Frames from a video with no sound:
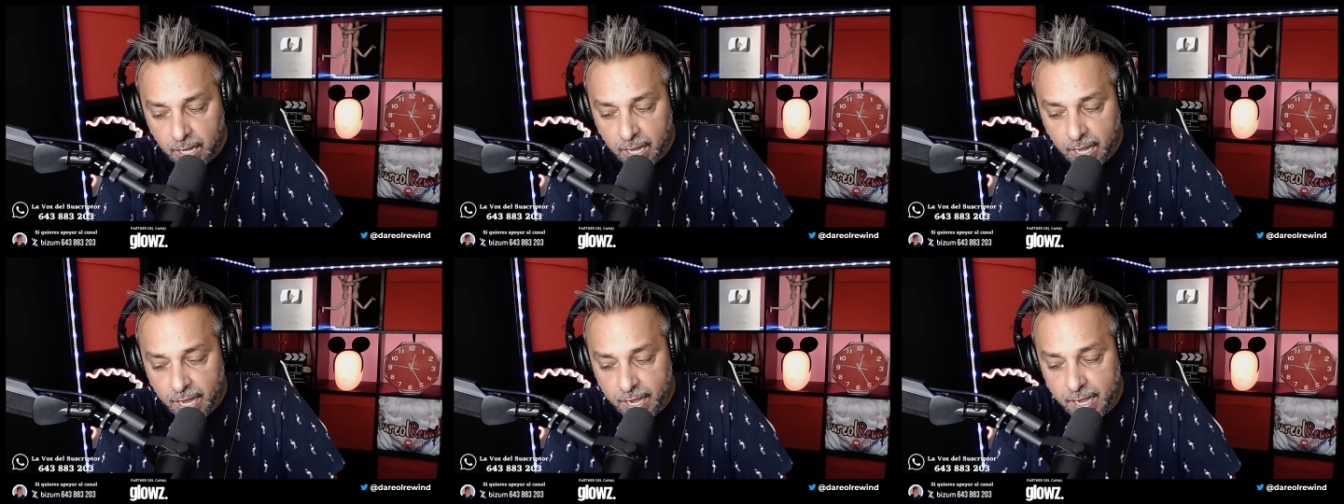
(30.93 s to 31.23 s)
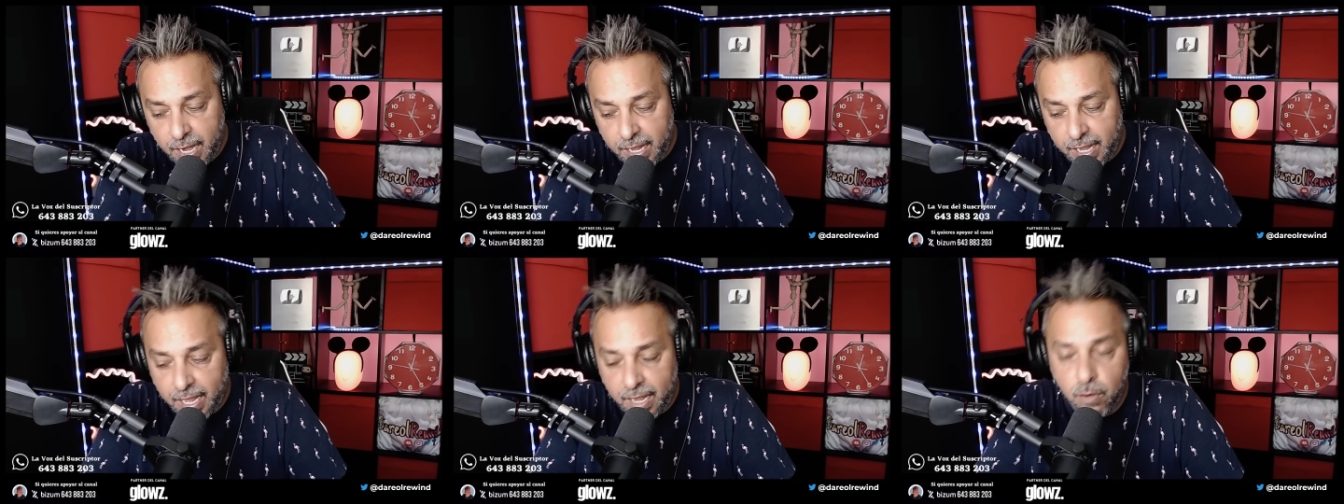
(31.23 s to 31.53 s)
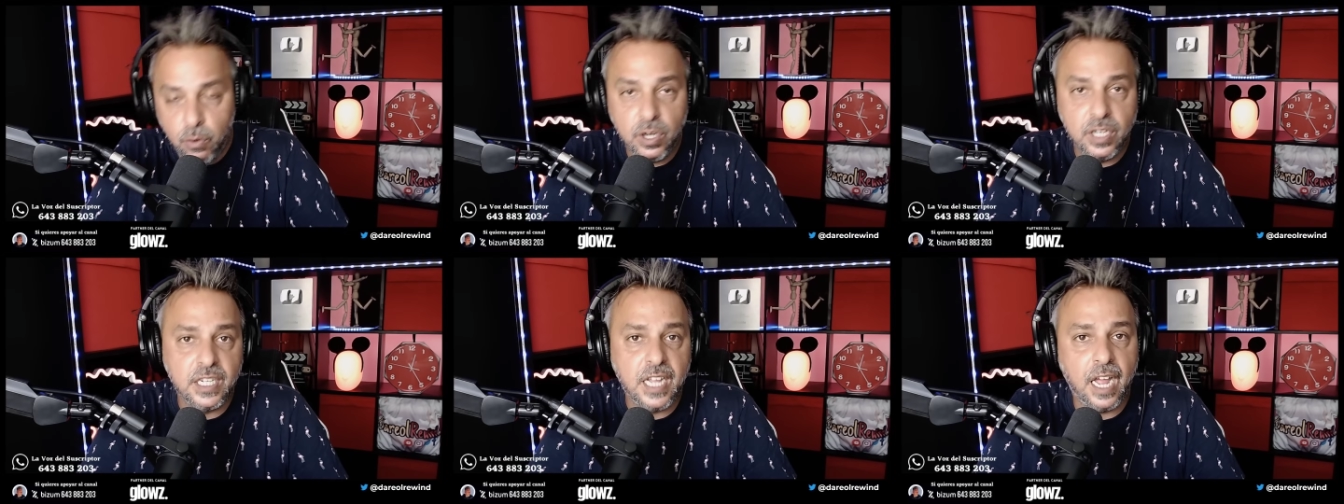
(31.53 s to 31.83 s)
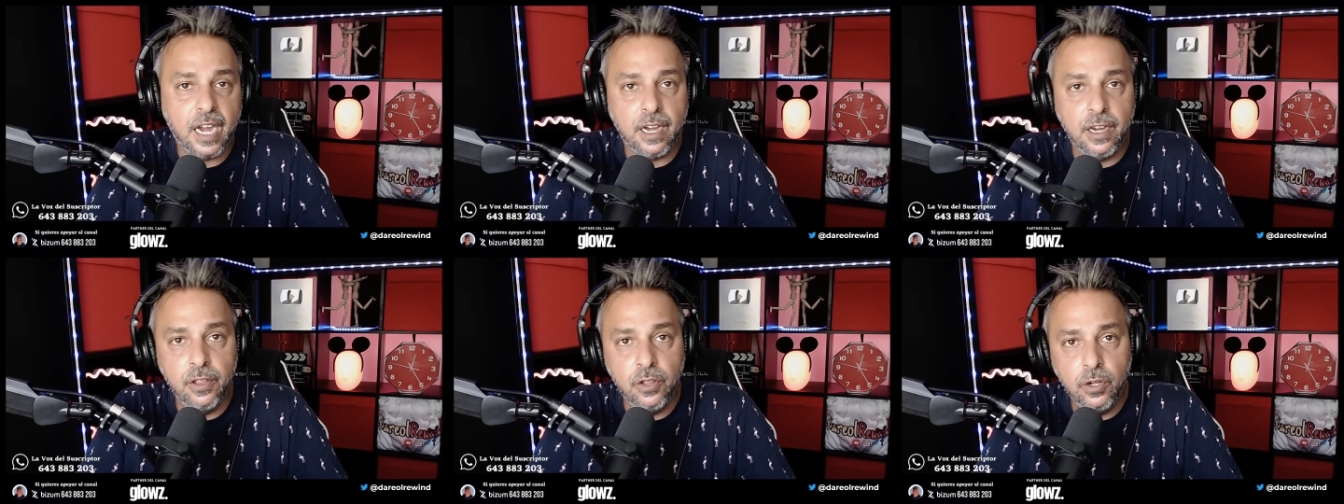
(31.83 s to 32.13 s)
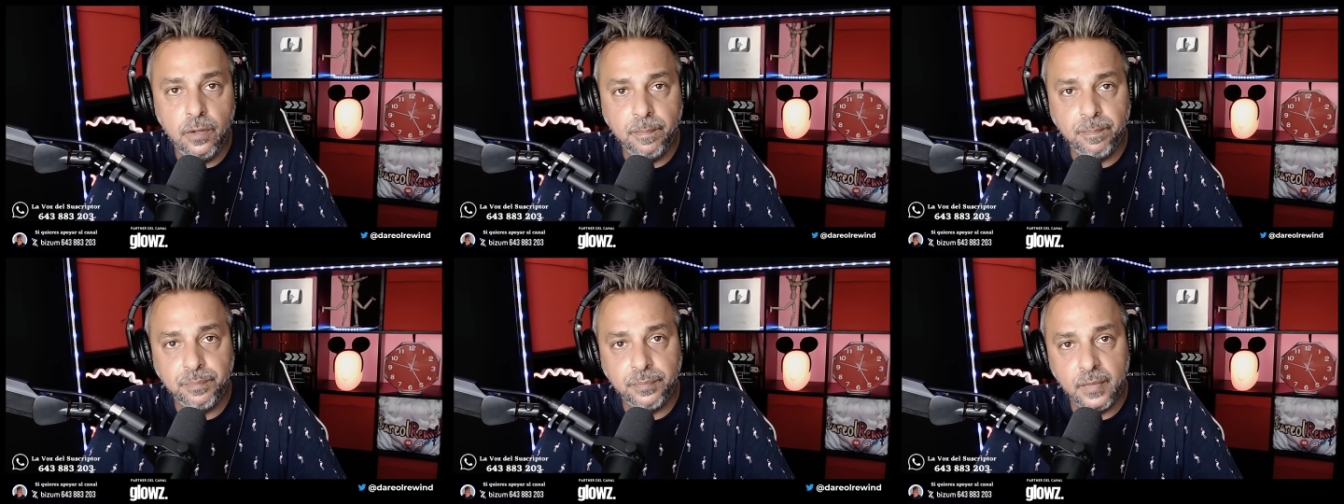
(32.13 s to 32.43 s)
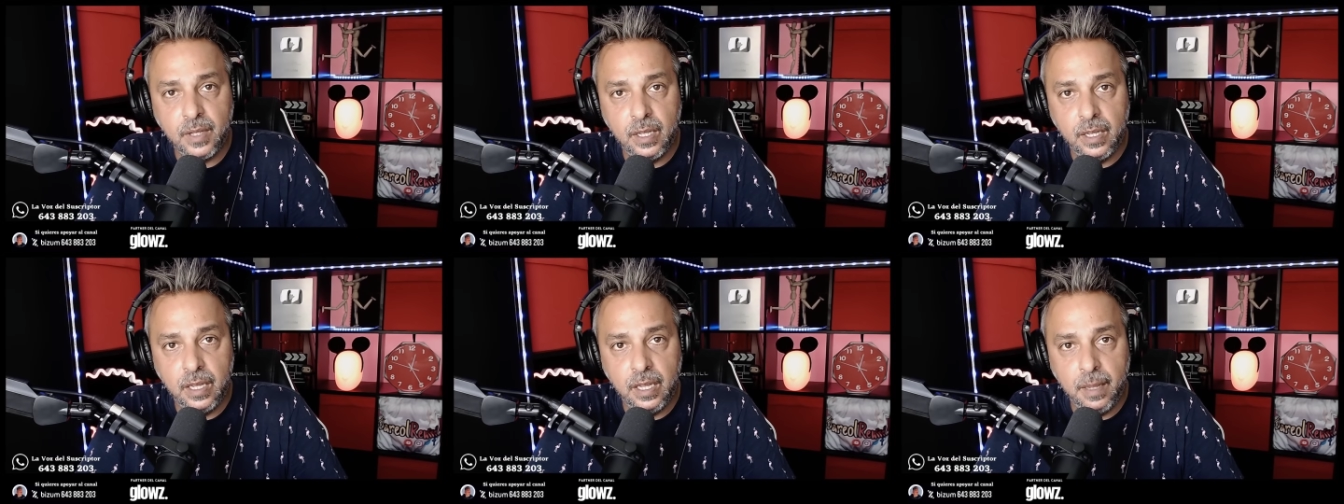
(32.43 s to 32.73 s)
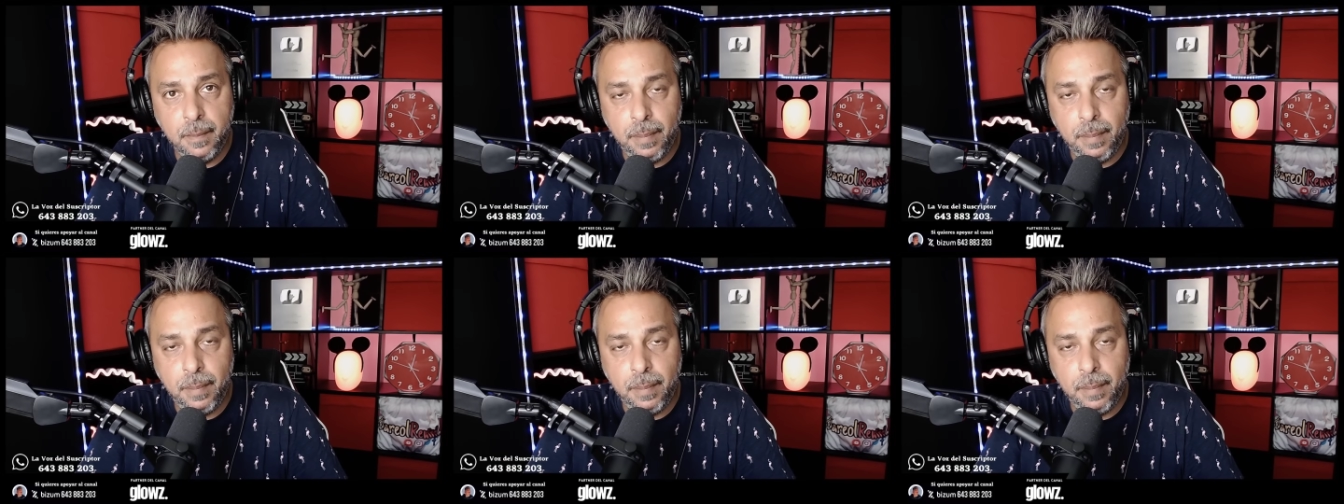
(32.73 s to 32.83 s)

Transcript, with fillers: en el que Luis Garrido, eh,